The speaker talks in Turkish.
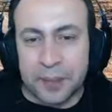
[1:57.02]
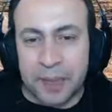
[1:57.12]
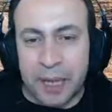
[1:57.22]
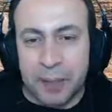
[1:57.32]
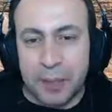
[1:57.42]

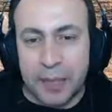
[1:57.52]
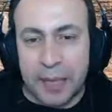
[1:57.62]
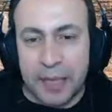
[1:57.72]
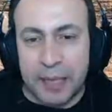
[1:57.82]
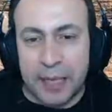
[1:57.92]
Gel buraya
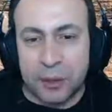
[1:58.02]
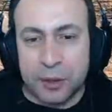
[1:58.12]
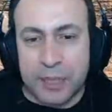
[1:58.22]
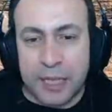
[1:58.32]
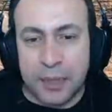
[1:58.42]
gel. Nereye
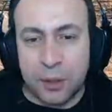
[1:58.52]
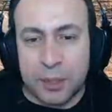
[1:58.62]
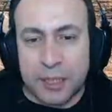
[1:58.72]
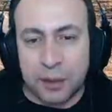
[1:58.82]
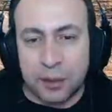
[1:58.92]
gidiyorsun? Sen niye
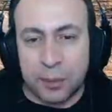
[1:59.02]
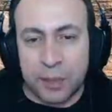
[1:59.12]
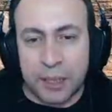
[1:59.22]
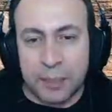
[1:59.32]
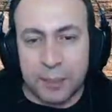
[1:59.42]
orada saklanıyorsun
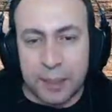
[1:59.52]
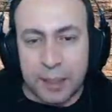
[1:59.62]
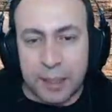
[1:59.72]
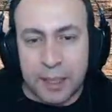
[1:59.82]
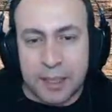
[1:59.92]
bakayım?
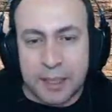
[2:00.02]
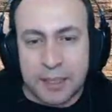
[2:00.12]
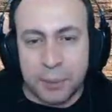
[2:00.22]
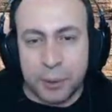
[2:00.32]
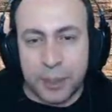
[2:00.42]

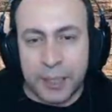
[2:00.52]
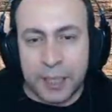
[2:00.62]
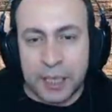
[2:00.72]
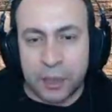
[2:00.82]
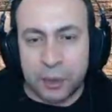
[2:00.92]
Ağzını burnunu
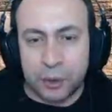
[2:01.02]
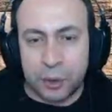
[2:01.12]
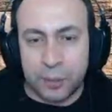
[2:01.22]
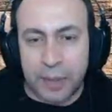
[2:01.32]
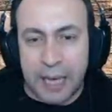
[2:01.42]

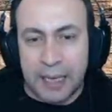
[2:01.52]
kırdım. Gel